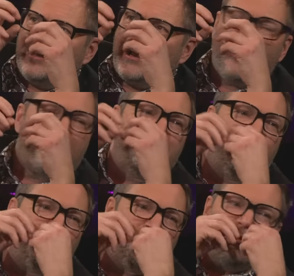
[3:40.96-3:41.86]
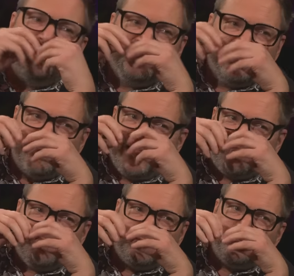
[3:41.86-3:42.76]
hätte er noch ein Mohnbrötchen
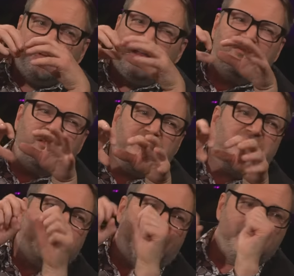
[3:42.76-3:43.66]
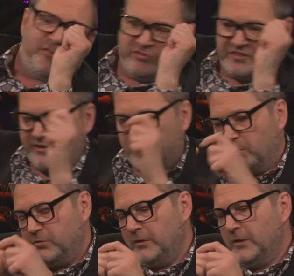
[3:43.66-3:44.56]
gegessen. So, du kannst ja, siehst ja gar nicht mehr, wo es
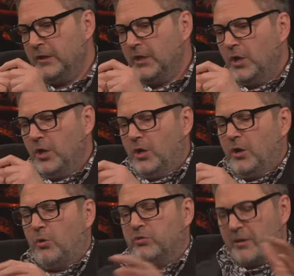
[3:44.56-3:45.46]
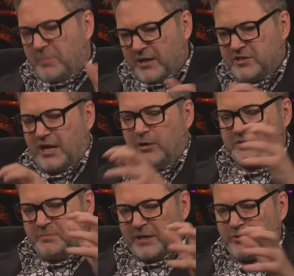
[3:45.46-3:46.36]
herkommt. Und dann packe ich aus
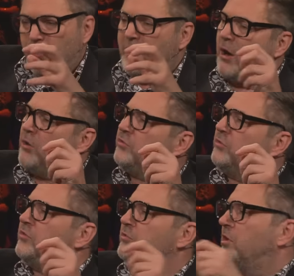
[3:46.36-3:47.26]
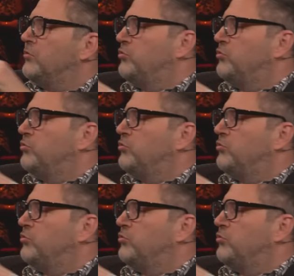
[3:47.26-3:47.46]
und packe nochmal aus. Und in so einer